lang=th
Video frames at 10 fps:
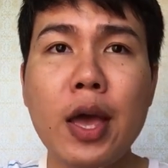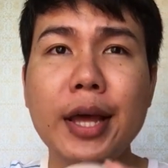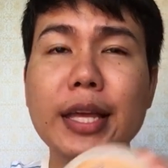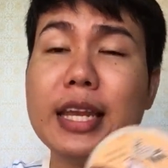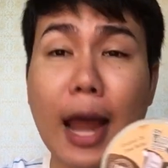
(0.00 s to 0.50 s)
กิ
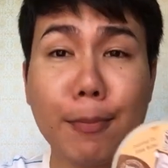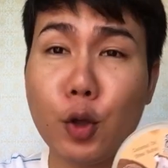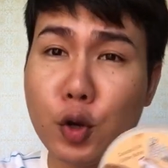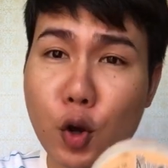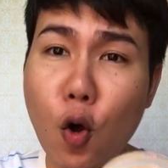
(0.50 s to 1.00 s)
นน้ำ
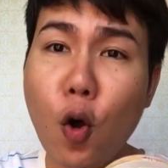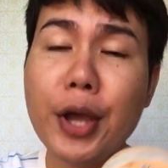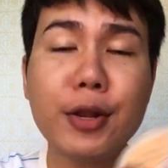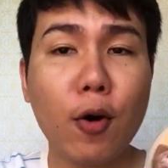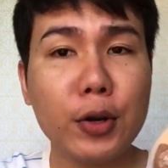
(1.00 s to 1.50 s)
น้อย ๆ น
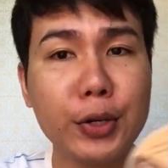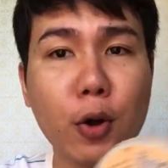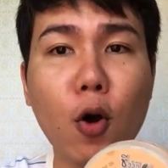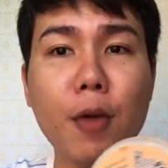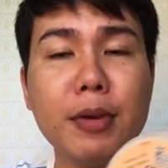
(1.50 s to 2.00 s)
อนน้อ
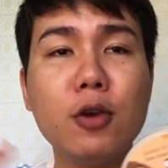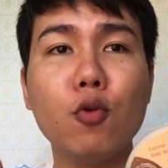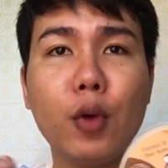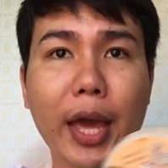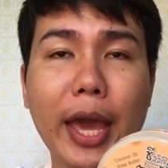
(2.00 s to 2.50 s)
ยผิว
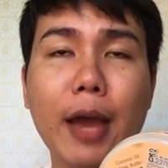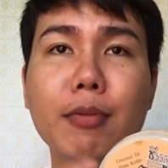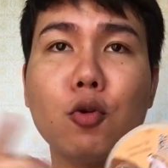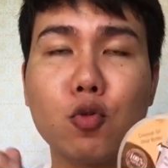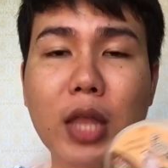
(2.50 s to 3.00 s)
แห้งผิว
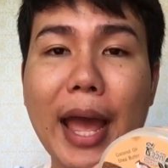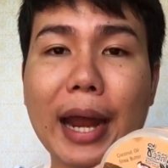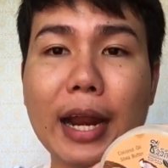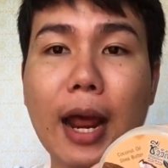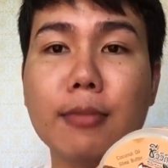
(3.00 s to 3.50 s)
แตก
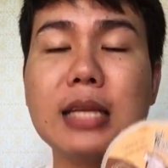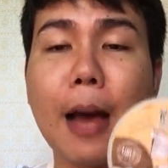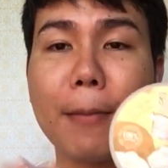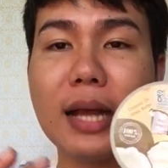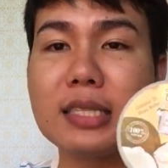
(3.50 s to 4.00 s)
นะครับ สา
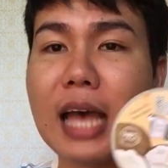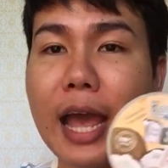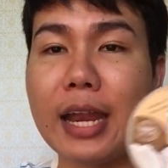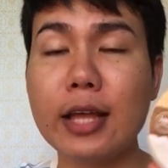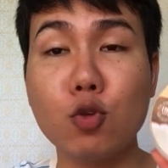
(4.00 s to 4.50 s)
มารถใช้
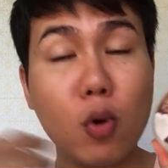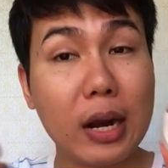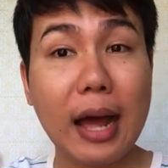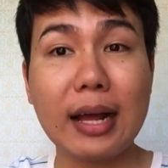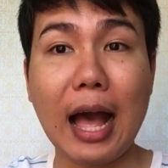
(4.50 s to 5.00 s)
ได้ทั่วร่า
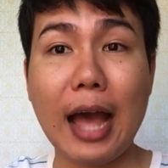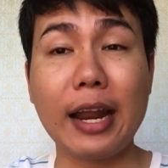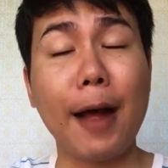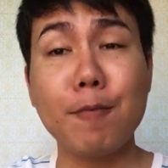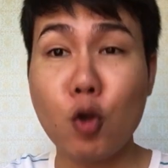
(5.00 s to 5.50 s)
งกายนะครั
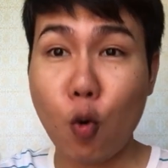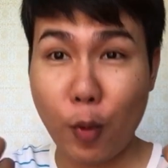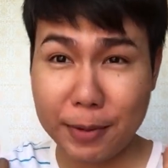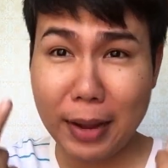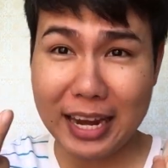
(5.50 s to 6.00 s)
บ ยกเว้น
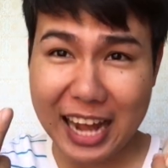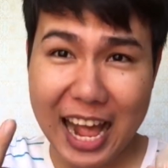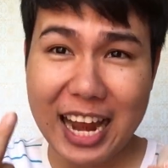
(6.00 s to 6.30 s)
ใบหน้า